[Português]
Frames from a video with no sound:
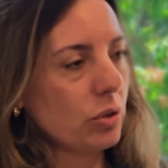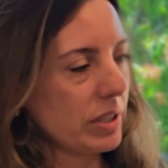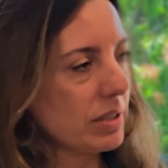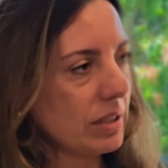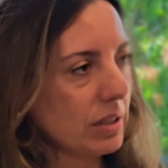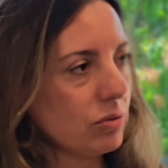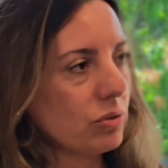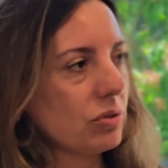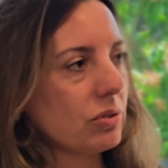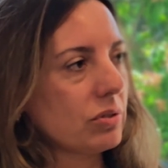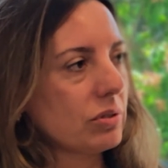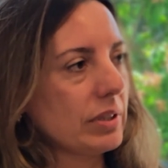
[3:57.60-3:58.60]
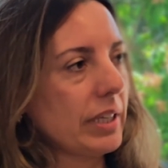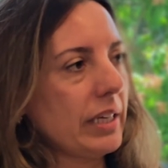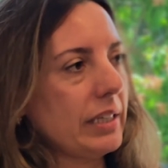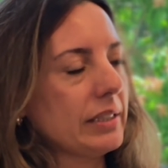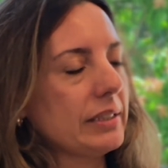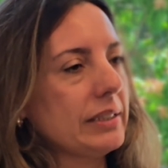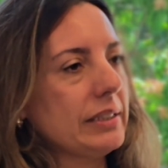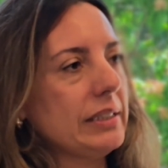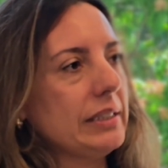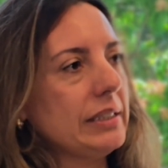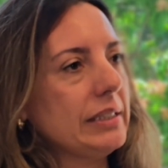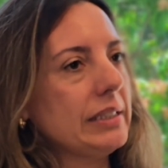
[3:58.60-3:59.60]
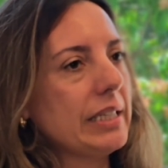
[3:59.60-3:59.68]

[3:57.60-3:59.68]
dois anos, né? E